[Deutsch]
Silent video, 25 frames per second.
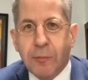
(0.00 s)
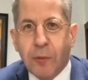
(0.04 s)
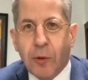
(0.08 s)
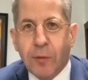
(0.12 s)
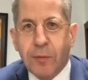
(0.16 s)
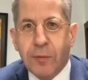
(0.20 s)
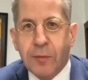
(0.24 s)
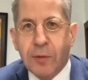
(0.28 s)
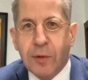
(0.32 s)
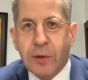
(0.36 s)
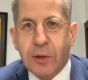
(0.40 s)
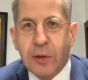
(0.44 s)

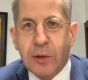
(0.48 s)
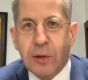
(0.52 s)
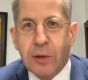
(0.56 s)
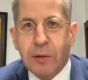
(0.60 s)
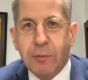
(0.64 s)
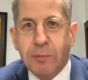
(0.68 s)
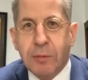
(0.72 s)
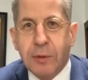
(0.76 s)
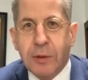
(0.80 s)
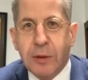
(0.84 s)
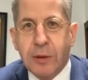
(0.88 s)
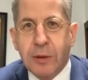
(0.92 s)

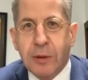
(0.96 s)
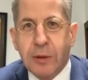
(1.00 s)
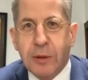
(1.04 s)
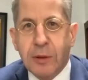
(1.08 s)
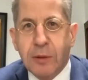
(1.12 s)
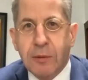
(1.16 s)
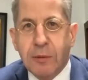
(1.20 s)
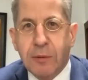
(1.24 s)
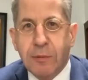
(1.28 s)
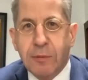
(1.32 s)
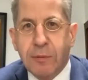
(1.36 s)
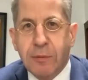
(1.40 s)
offensichtlich bin ich
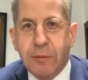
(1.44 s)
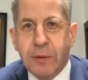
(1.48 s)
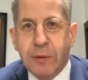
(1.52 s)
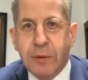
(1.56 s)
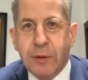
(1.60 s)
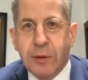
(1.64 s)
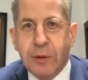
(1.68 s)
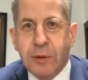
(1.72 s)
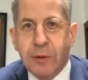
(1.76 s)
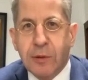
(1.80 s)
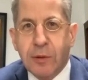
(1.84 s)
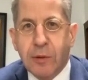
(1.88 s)
für diese
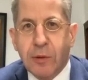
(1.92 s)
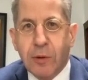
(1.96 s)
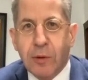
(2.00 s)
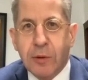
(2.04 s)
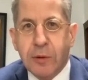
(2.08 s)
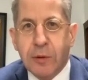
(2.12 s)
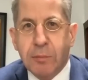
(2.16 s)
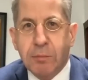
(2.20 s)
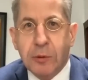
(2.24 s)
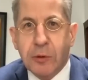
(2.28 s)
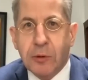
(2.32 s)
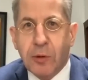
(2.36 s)
Leute
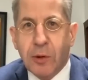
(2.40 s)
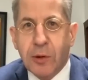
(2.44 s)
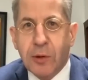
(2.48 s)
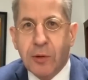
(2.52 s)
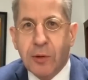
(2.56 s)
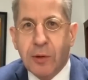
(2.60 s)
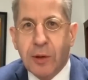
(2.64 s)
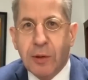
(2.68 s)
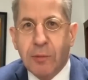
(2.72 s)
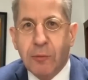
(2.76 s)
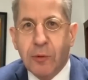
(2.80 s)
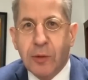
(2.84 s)
bedeutsam
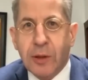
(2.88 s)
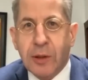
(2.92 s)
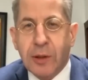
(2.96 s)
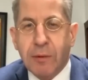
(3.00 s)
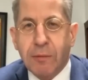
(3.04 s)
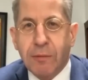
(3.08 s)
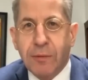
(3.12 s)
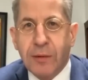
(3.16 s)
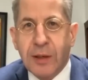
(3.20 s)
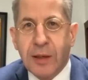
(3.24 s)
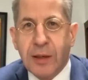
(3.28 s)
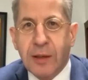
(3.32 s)
oder
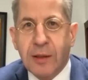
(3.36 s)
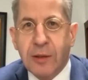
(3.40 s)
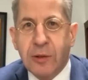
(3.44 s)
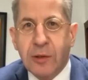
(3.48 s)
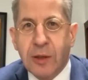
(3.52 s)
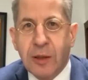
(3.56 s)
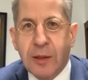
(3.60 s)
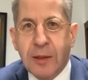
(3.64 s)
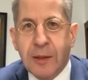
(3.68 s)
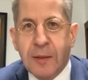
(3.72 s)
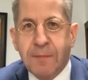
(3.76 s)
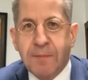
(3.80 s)
gefährlich,
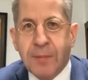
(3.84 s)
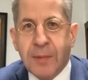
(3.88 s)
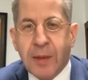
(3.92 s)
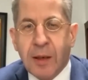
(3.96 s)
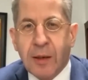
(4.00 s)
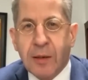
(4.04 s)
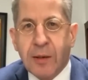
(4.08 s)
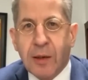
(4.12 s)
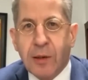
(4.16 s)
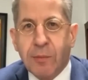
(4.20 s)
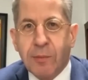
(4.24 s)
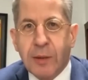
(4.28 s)

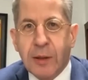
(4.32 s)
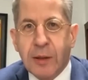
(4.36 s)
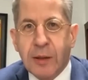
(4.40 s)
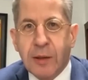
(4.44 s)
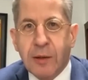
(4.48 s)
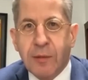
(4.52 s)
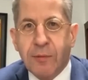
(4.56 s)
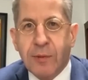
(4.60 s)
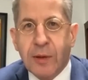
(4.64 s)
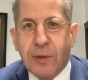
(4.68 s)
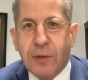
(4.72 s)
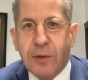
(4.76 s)
dass man
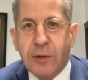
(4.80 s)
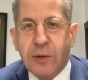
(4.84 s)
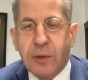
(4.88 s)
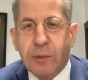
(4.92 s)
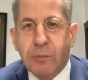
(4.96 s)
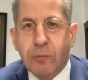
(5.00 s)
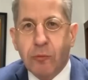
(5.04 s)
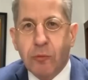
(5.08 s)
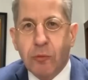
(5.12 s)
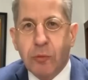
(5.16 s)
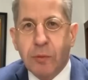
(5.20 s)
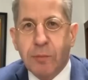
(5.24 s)
jedenfalls sich die
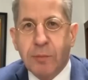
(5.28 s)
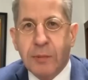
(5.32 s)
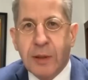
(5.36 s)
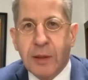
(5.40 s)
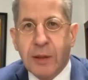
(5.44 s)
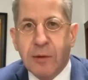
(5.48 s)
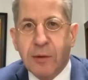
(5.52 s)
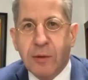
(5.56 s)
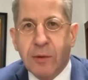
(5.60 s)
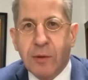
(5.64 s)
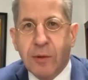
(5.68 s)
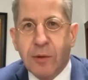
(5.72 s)
Mühe
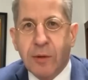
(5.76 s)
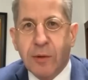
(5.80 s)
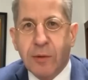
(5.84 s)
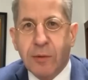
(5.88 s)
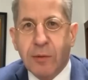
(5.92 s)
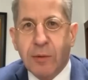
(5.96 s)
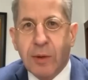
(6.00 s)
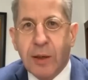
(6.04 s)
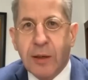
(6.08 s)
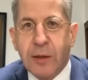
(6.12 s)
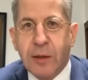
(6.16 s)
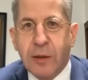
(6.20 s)
macht, äh,
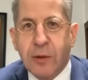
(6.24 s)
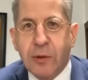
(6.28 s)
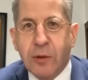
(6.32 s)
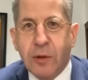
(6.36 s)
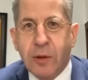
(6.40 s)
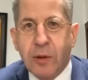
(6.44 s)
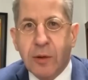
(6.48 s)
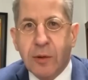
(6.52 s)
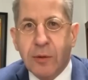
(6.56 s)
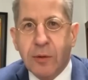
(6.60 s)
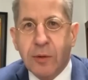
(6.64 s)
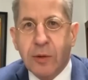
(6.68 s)
so
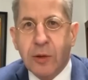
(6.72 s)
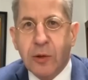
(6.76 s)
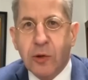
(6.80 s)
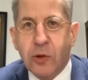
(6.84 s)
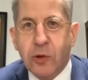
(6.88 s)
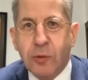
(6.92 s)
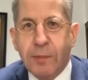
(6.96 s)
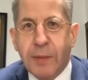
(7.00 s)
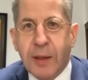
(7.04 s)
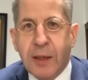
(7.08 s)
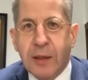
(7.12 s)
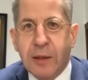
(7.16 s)
eine, äh, so eine
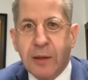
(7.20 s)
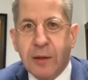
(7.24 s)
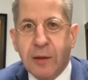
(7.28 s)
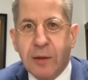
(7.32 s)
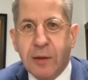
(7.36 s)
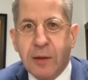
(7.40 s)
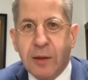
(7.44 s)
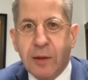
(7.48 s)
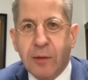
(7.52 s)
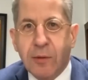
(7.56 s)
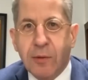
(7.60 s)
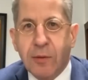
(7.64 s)

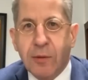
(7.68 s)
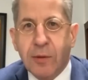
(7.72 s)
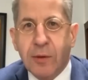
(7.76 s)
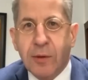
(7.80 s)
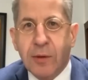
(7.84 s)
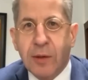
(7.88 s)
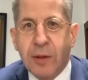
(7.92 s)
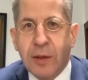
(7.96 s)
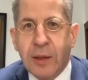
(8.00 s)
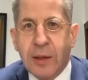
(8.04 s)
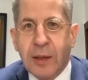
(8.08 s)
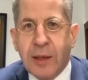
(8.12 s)
Schmähkritik, so
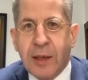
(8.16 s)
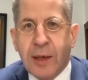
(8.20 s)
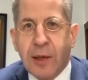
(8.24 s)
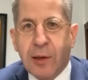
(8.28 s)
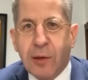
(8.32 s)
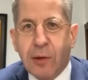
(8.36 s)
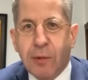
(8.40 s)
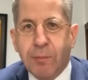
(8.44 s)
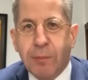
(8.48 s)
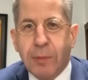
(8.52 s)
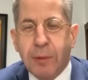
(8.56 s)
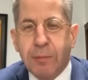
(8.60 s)
ein
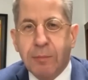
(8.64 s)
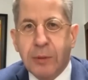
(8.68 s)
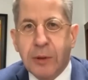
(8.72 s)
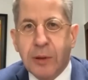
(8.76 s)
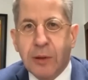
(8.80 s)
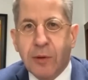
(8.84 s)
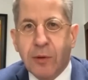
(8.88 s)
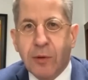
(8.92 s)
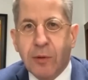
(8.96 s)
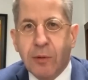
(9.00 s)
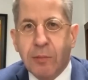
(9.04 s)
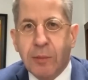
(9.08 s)

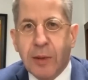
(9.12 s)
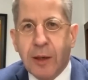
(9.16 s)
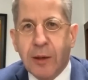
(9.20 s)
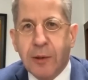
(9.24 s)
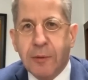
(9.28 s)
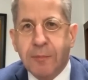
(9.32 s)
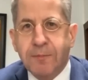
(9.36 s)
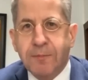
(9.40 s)
Hasspapier zu machen.